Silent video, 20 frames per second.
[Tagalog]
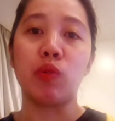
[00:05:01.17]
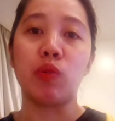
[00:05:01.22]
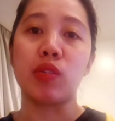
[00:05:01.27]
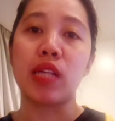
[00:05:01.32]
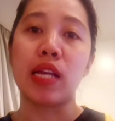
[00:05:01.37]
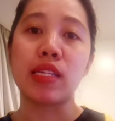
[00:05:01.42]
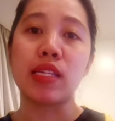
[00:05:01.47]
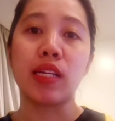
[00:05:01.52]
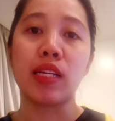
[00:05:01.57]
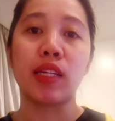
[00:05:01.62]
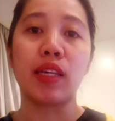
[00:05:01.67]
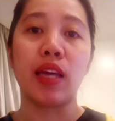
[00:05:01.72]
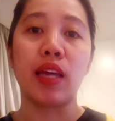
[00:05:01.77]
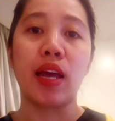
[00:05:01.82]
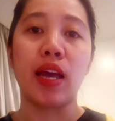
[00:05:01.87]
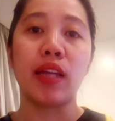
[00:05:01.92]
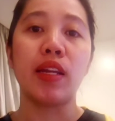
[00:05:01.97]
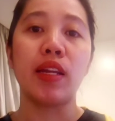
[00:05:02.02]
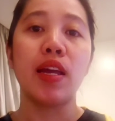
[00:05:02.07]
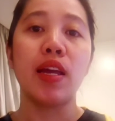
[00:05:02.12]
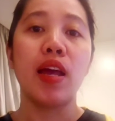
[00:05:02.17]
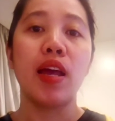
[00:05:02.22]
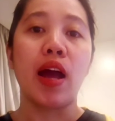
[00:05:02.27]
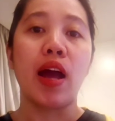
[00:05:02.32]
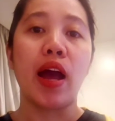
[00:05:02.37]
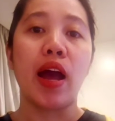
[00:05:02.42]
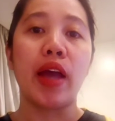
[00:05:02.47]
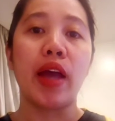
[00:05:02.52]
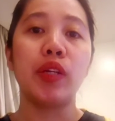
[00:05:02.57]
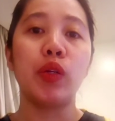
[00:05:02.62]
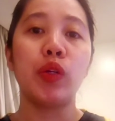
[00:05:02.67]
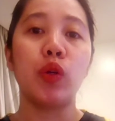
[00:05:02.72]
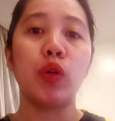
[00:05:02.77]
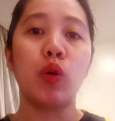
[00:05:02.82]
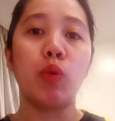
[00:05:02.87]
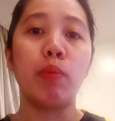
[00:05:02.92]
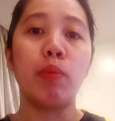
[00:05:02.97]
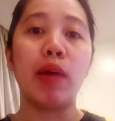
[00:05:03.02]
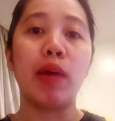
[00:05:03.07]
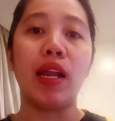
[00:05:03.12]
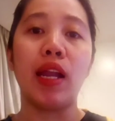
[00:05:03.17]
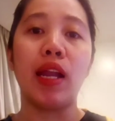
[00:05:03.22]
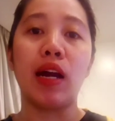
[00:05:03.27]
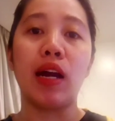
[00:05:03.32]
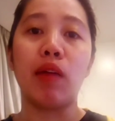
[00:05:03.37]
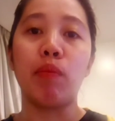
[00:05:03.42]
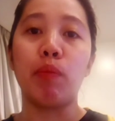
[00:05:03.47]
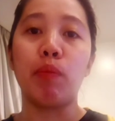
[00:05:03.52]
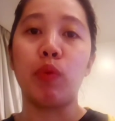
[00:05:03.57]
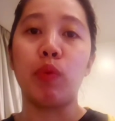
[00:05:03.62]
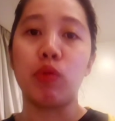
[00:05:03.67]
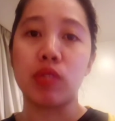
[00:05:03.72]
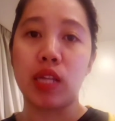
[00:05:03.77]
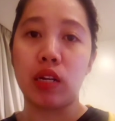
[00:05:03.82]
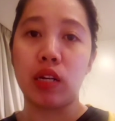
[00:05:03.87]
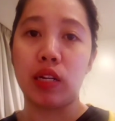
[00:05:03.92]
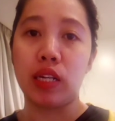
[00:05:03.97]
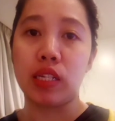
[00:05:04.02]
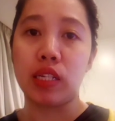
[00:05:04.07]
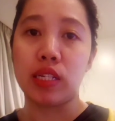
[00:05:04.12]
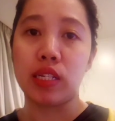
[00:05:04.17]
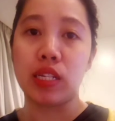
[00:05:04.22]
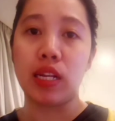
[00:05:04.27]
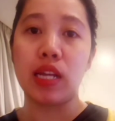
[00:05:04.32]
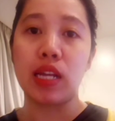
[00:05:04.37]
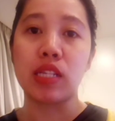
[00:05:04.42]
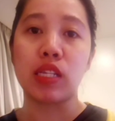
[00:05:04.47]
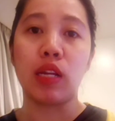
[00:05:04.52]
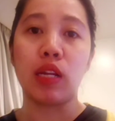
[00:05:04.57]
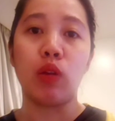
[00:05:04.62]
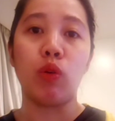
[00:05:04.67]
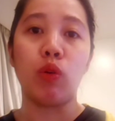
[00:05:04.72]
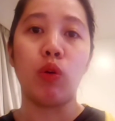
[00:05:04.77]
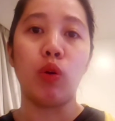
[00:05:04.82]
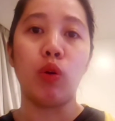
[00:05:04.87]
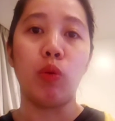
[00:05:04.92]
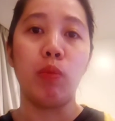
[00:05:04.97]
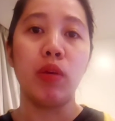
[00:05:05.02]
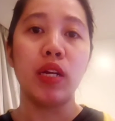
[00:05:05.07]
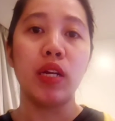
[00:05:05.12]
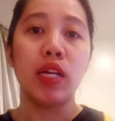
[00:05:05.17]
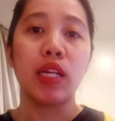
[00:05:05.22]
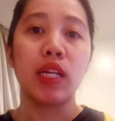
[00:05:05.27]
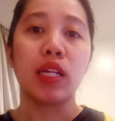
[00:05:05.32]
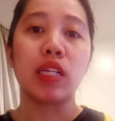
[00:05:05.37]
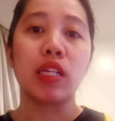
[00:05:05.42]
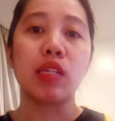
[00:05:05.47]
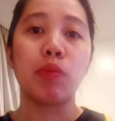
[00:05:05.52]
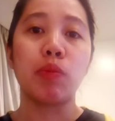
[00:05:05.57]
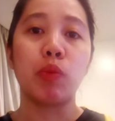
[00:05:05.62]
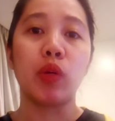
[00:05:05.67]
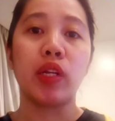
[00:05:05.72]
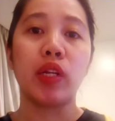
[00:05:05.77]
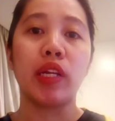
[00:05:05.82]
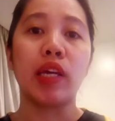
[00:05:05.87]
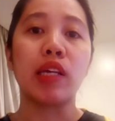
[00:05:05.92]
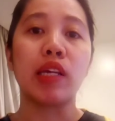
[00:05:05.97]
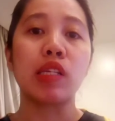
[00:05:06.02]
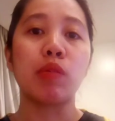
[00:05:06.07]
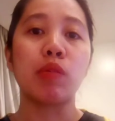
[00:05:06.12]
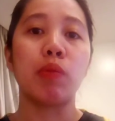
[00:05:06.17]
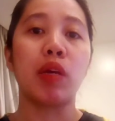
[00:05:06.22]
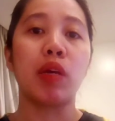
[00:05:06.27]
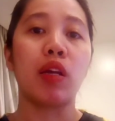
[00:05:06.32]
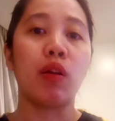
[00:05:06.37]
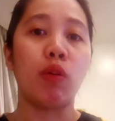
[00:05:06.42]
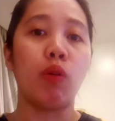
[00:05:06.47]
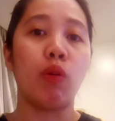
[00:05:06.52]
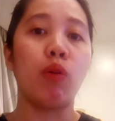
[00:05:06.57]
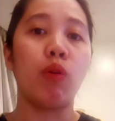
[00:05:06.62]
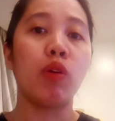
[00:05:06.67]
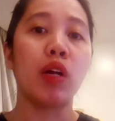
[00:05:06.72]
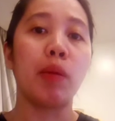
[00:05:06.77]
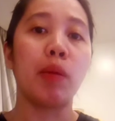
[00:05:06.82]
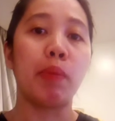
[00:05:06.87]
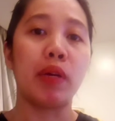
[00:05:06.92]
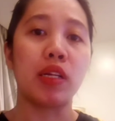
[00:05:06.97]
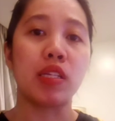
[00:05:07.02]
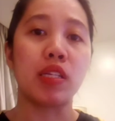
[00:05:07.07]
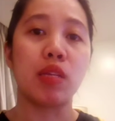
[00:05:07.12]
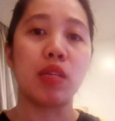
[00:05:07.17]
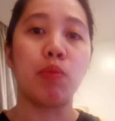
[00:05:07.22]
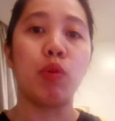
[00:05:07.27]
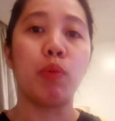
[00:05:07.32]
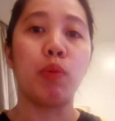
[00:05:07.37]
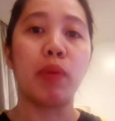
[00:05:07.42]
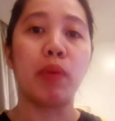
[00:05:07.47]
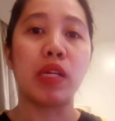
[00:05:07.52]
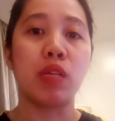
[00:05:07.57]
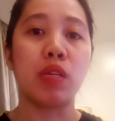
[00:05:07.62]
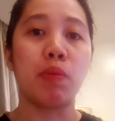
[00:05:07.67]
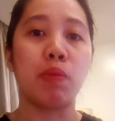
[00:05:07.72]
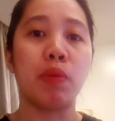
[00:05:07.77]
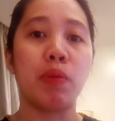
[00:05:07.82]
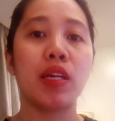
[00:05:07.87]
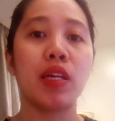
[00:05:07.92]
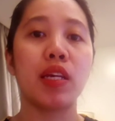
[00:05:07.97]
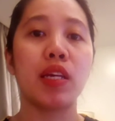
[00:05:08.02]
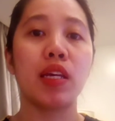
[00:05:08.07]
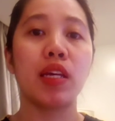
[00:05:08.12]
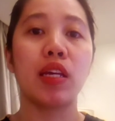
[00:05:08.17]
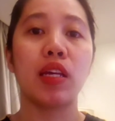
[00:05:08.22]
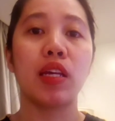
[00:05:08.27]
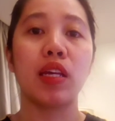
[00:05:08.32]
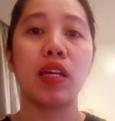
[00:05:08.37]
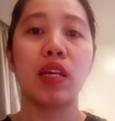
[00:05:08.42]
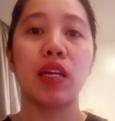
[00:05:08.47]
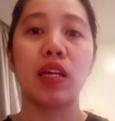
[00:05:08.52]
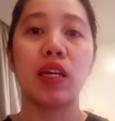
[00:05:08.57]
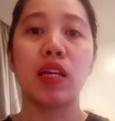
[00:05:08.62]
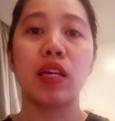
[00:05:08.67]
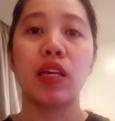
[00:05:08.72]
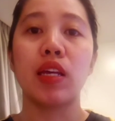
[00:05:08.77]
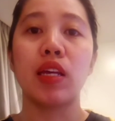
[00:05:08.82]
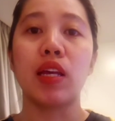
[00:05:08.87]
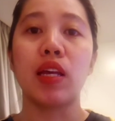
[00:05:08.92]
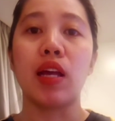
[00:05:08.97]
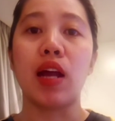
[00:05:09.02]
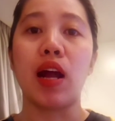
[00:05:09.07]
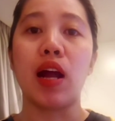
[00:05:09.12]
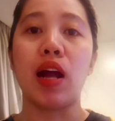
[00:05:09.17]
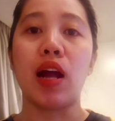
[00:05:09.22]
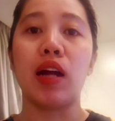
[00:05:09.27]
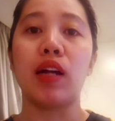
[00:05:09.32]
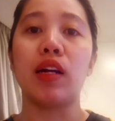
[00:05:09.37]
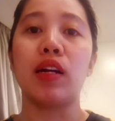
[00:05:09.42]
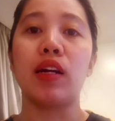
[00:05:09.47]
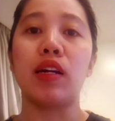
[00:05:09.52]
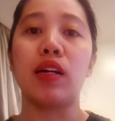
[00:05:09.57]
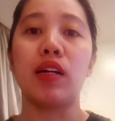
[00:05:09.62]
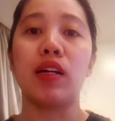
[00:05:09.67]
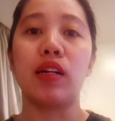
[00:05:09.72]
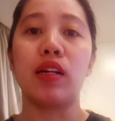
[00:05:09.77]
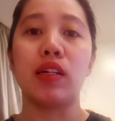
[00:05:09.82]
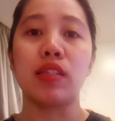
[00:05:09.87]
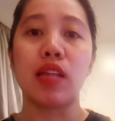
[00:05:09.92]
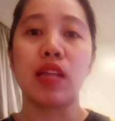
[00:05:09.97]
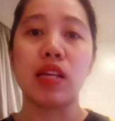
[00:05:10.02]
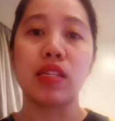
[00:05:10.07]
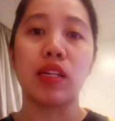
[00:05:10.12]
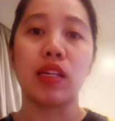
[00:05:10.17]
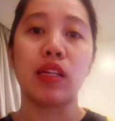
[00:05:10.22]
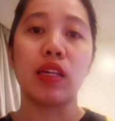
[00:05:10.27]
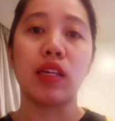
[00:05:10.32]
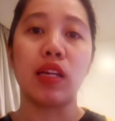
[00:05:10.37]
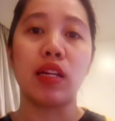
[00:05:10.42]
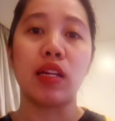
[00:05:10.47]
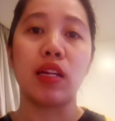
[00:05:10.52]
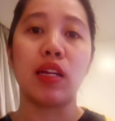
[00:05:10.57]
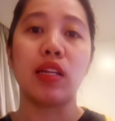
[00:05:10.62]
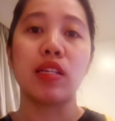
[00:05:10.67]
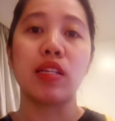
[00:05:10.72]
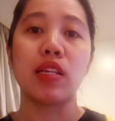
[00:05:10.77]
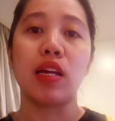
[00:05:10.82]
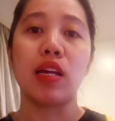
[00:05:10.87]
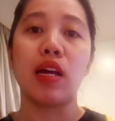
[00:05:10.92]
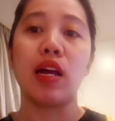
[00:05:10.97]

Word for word: sasakyan, ay normal lang po sa, sila sa loob. Kasi po, ina-expect ko kapag Cebu Pacific, ang sasakyan, uh, sa,